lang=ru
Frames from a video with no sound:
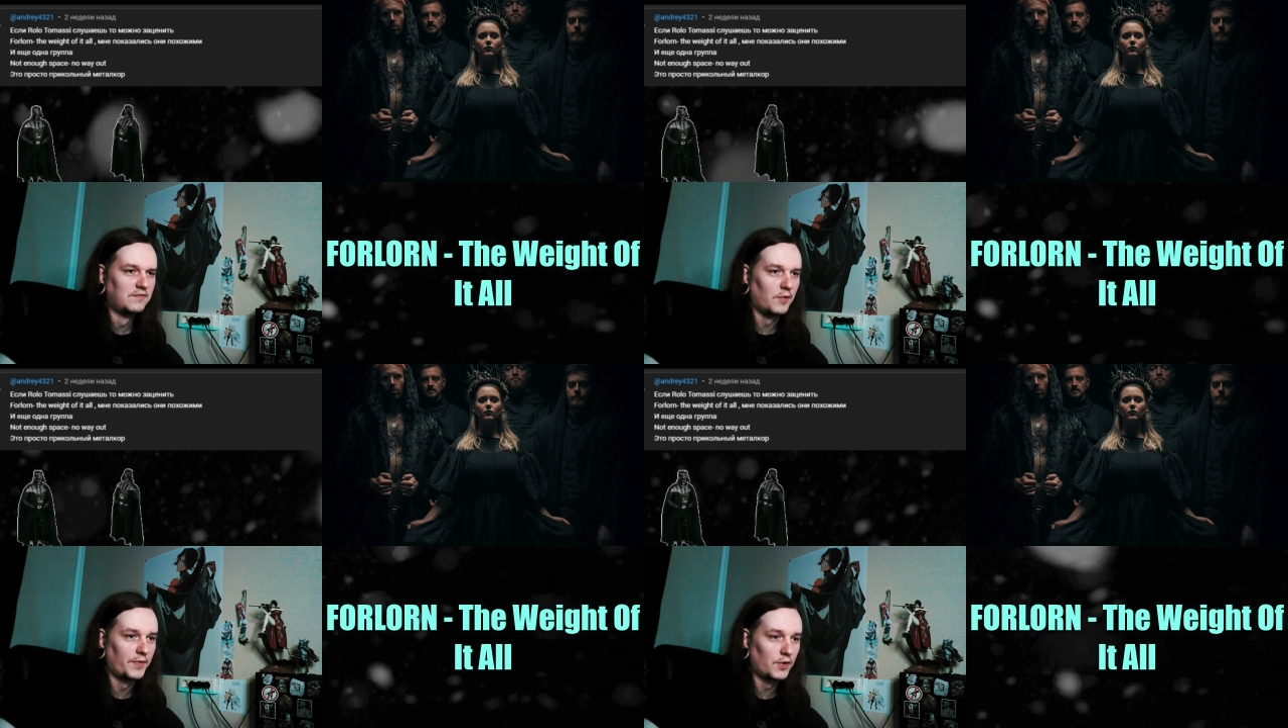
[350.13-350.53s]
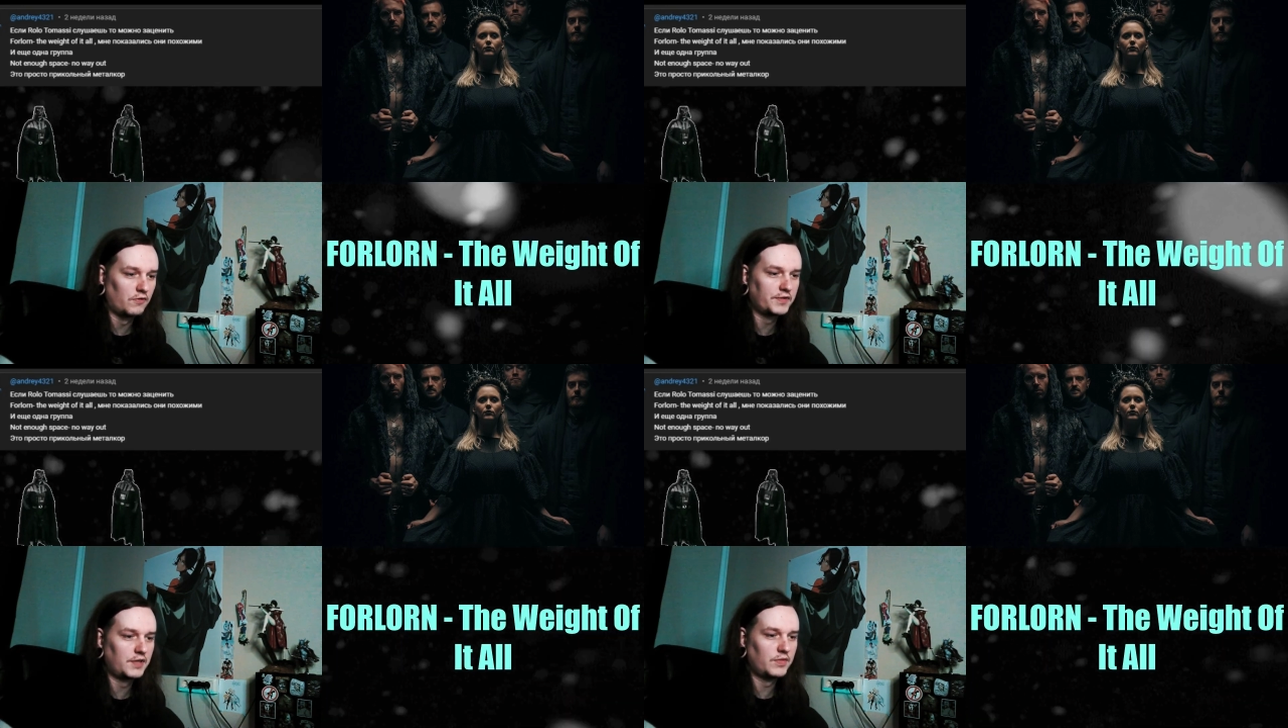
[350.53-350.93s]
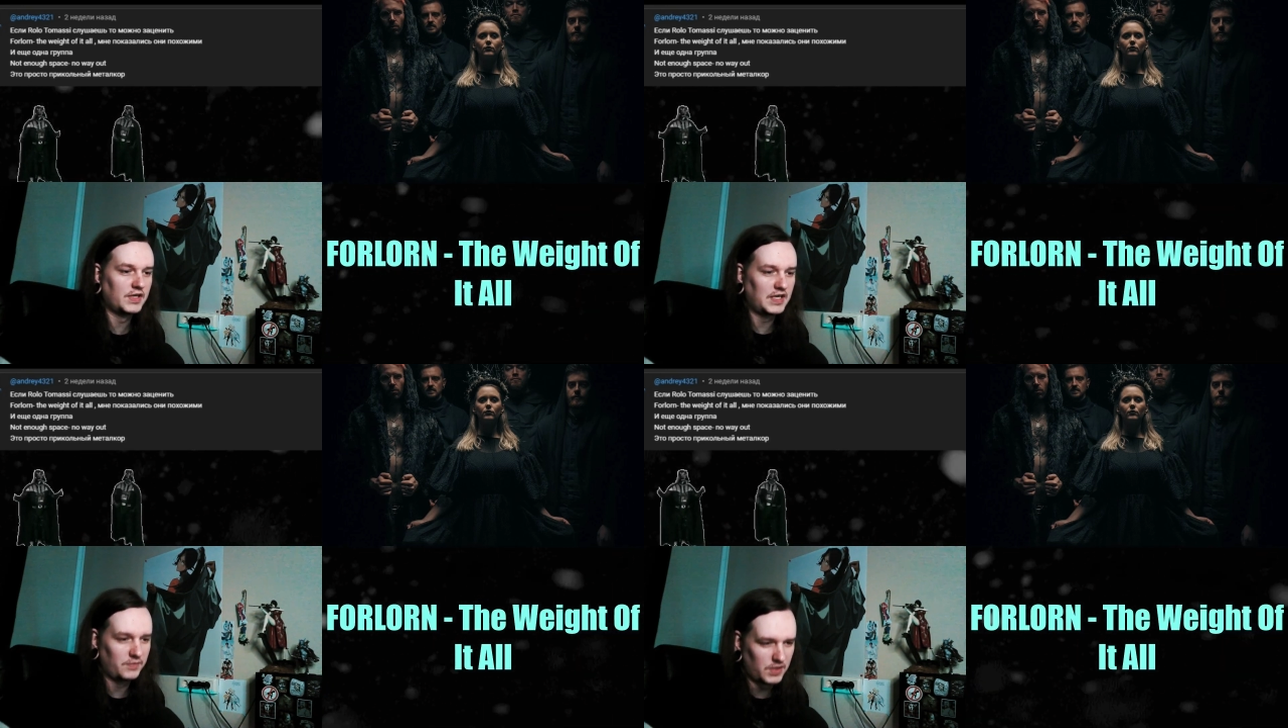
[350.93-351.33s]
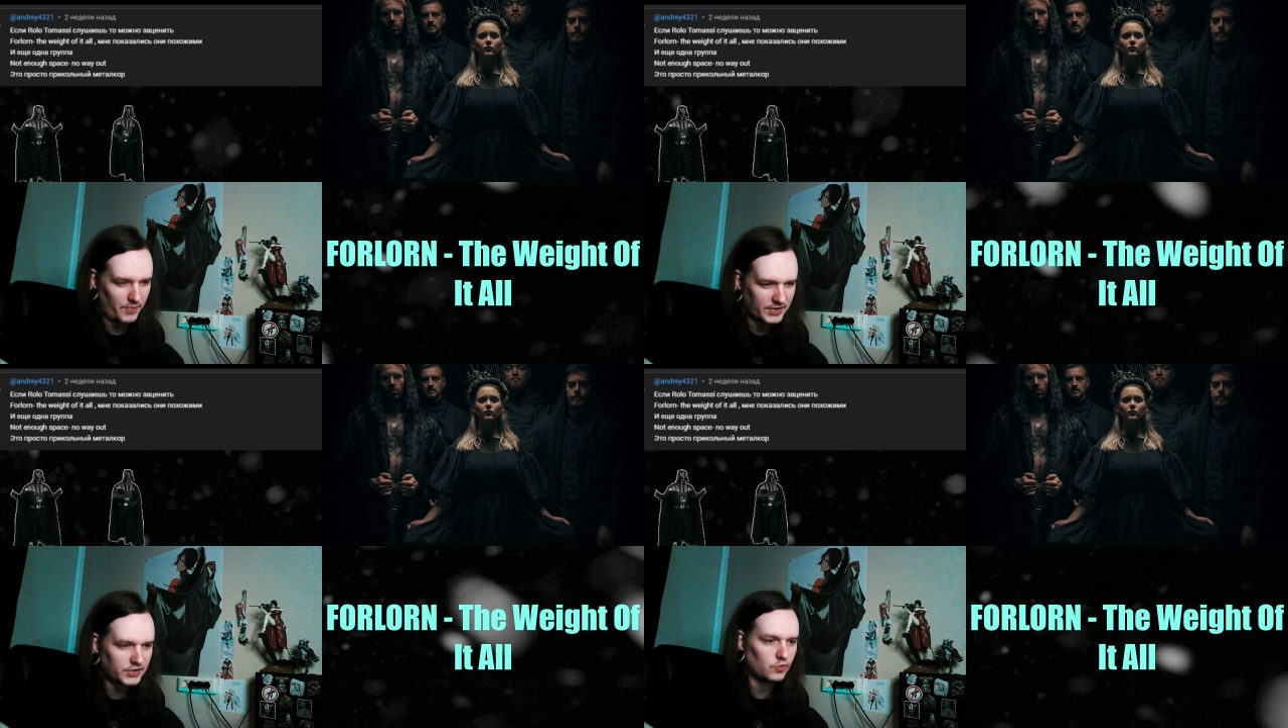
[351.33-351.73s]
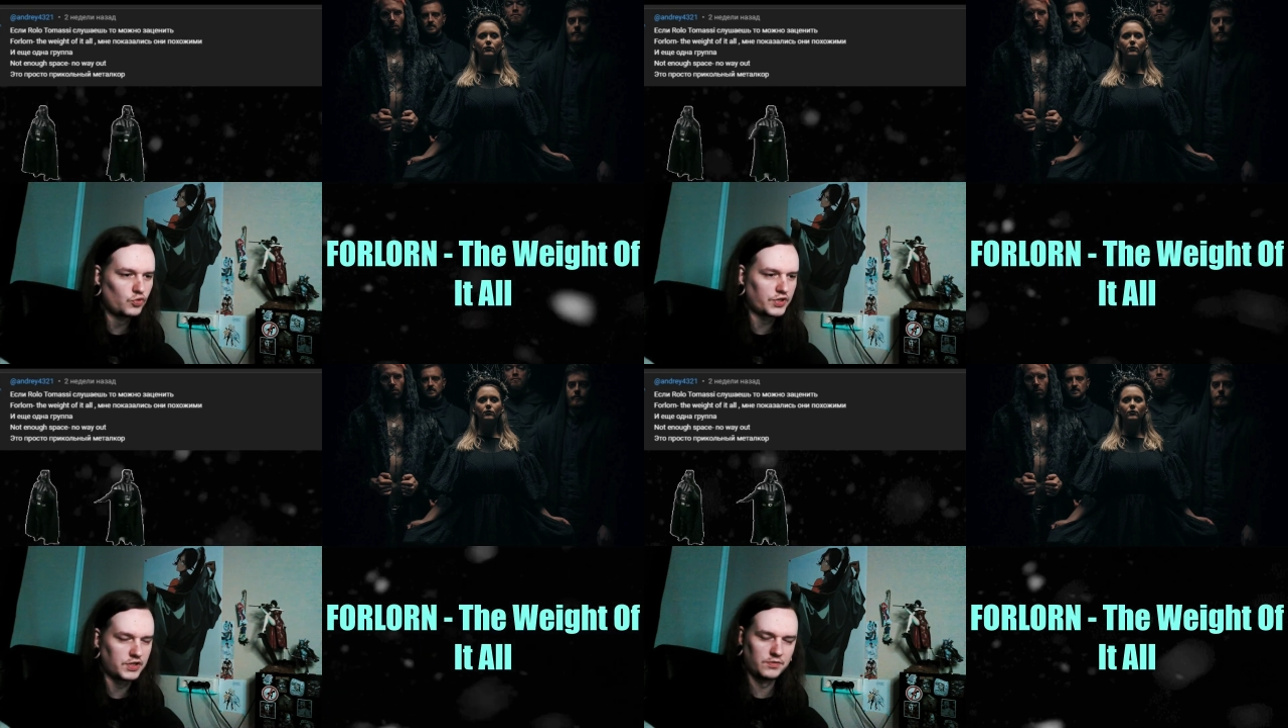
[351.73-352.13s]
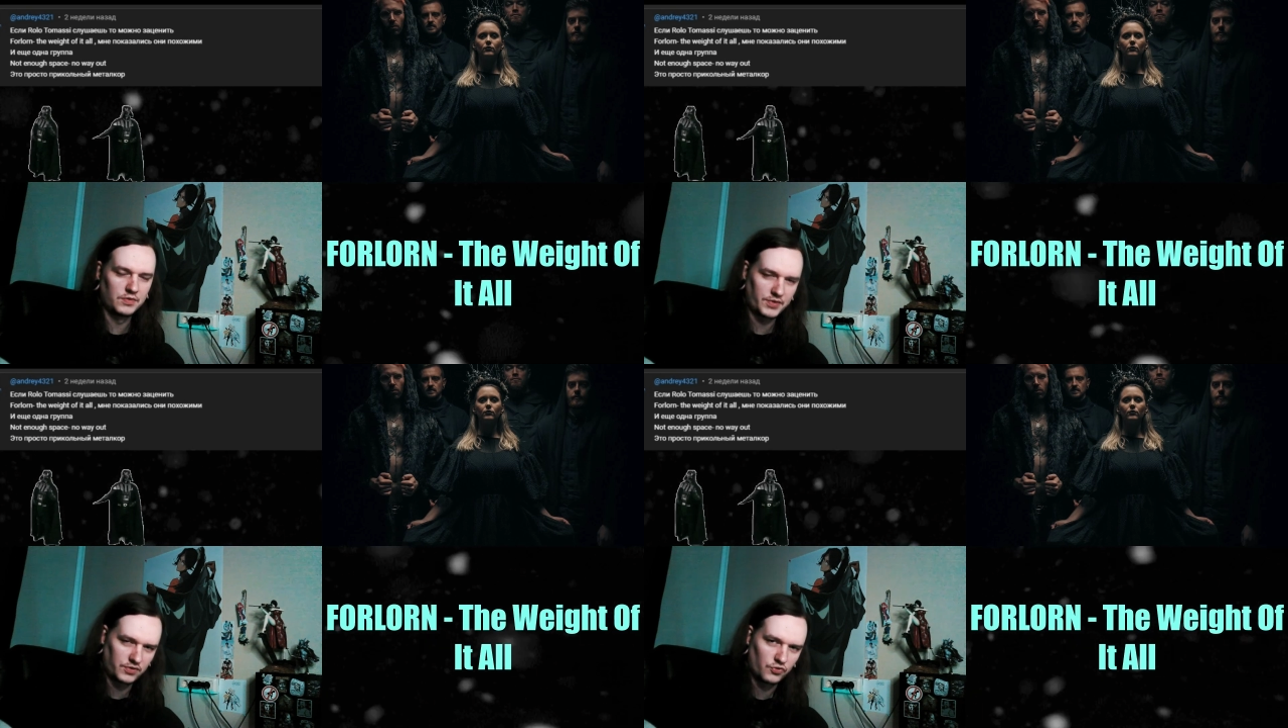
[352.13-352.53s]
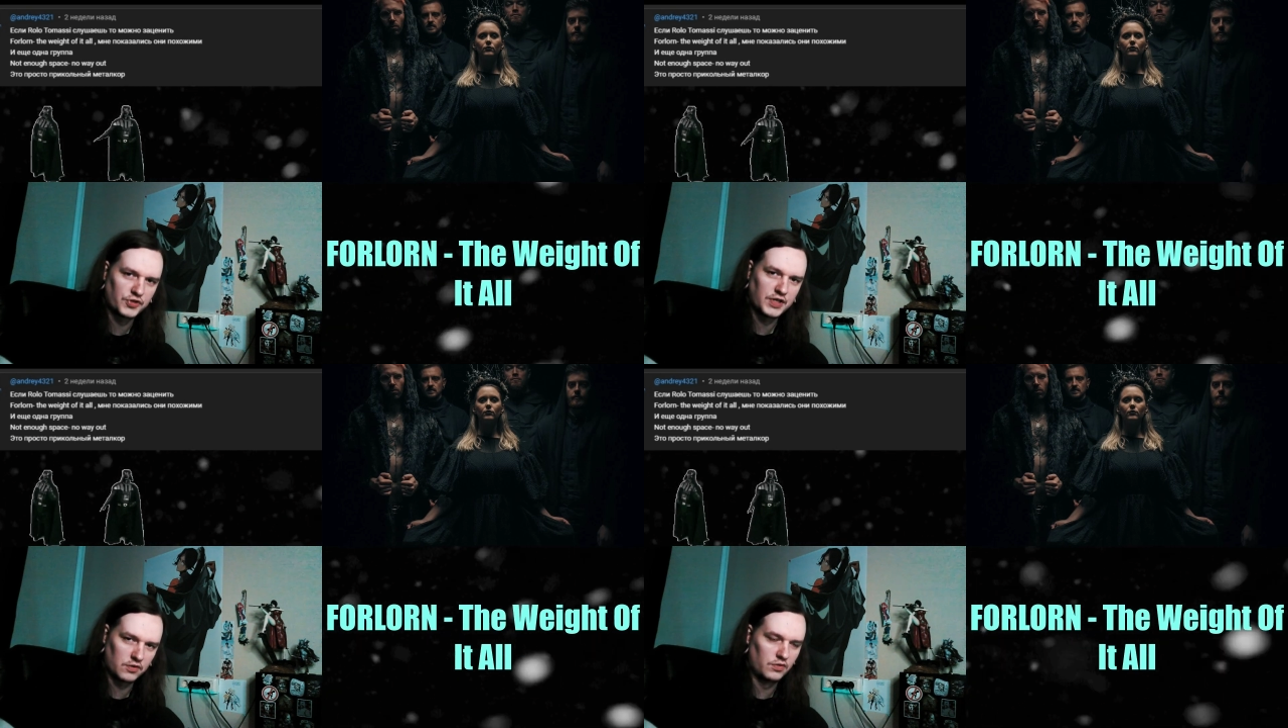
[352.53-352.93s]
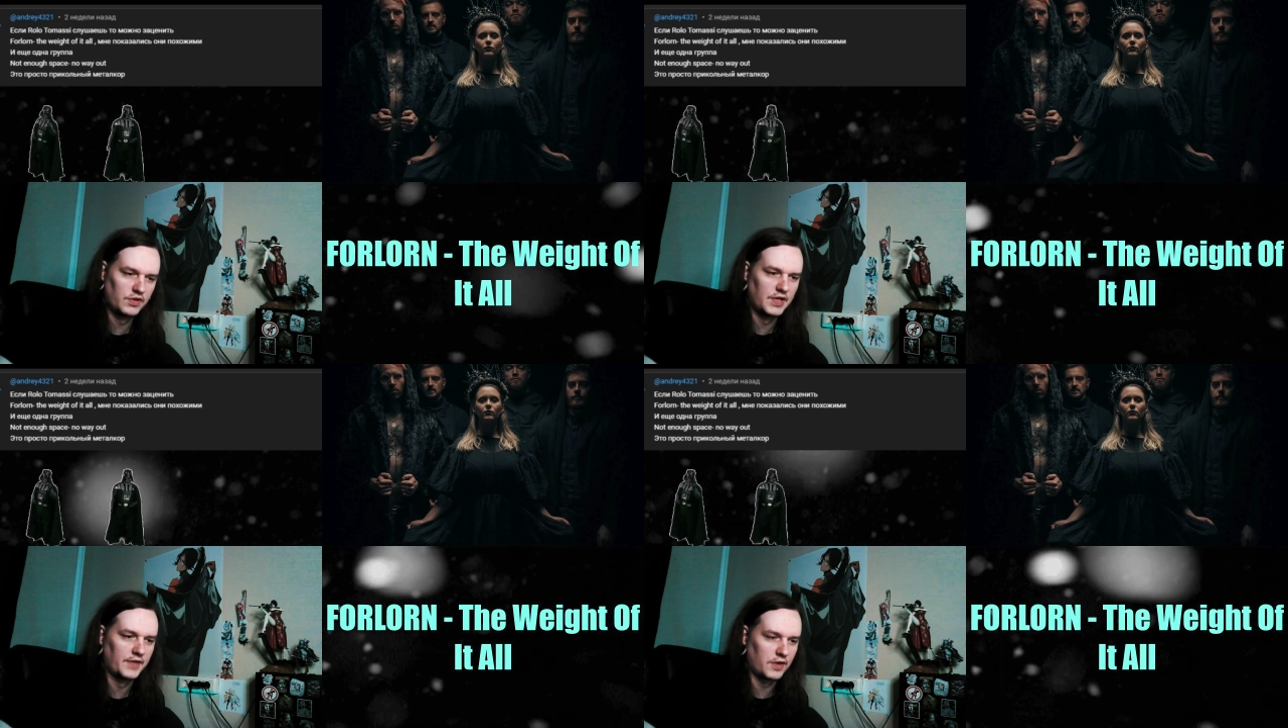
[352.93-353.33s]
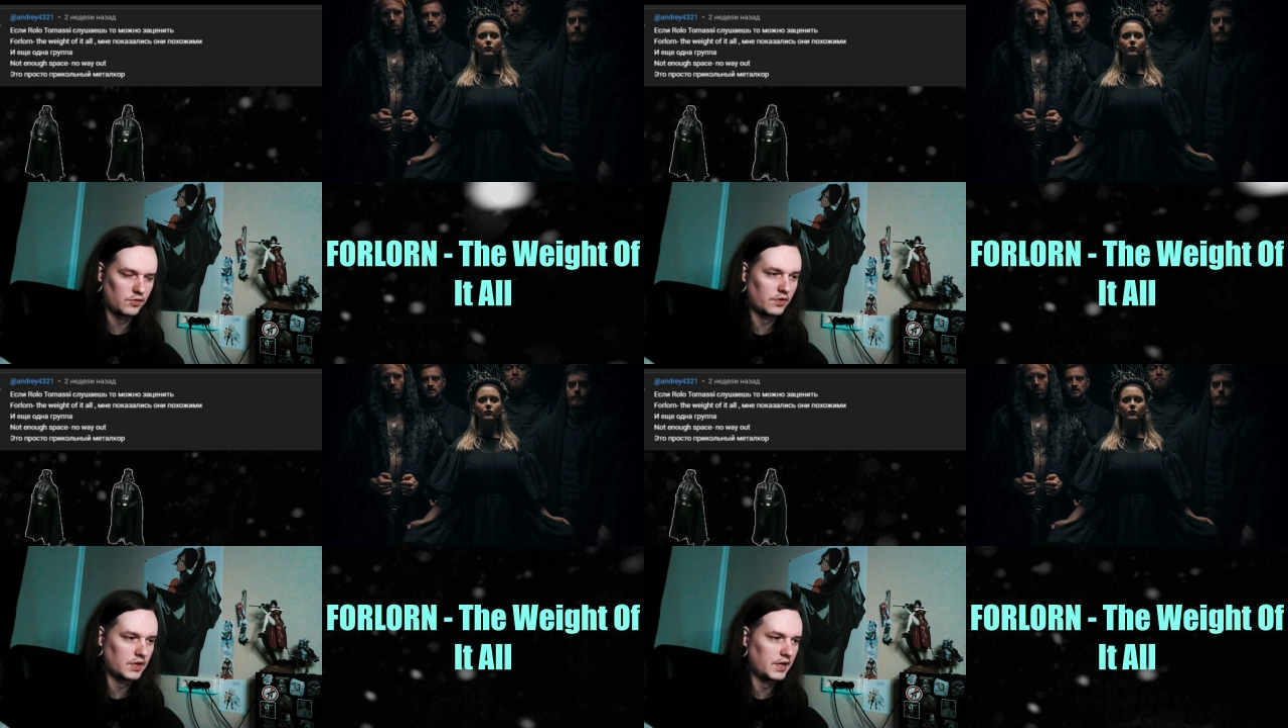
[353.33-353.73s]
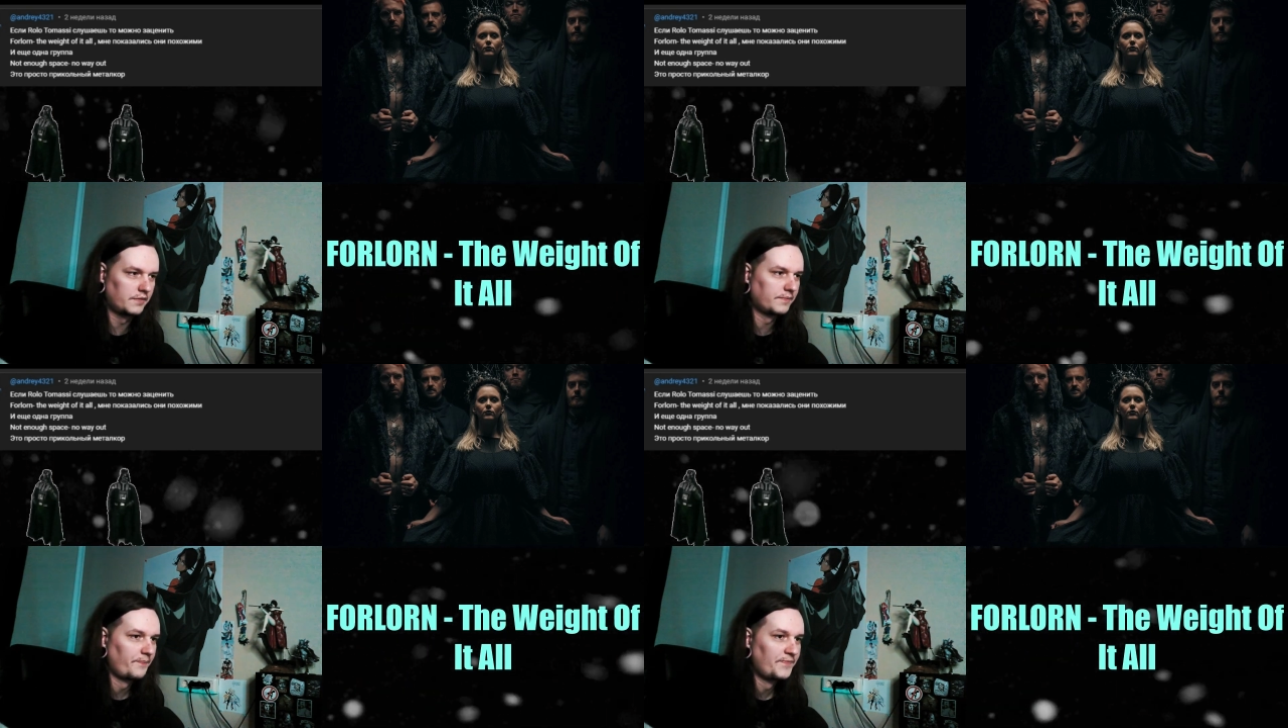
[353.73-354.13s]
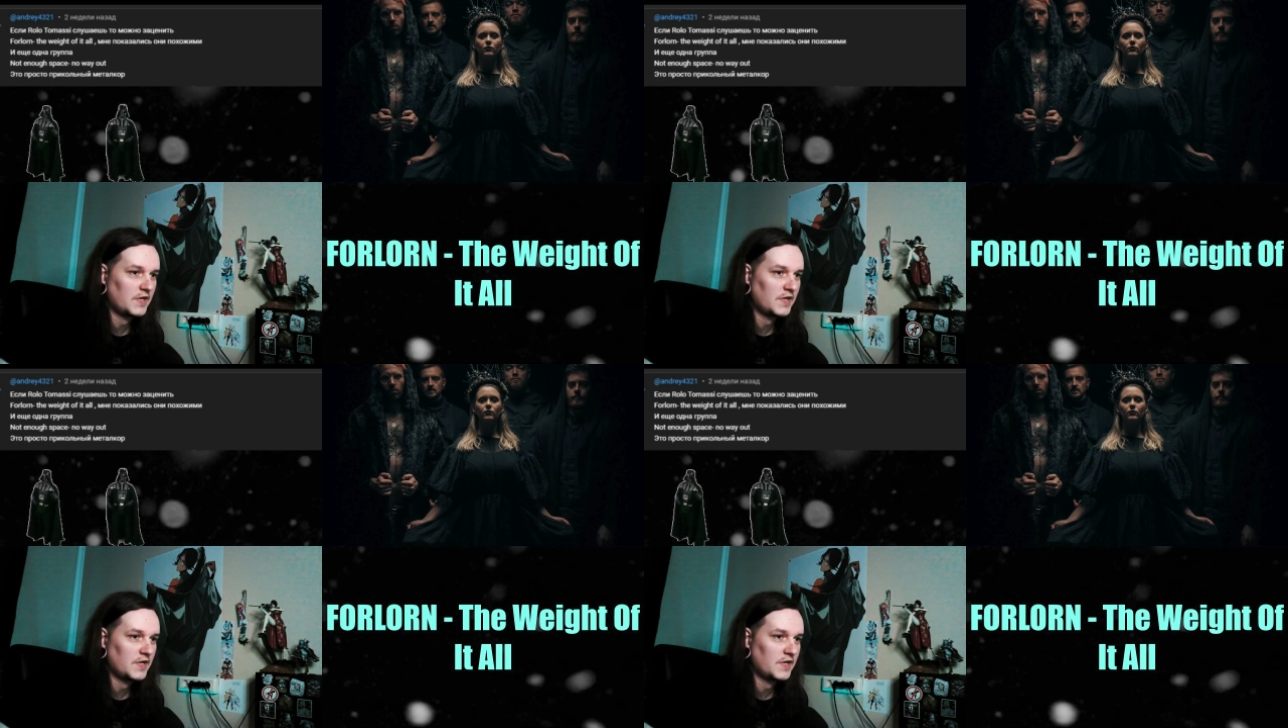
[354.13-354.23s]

вот, но вот именно, именно послушать, именно послушать такое, да, такое кайф.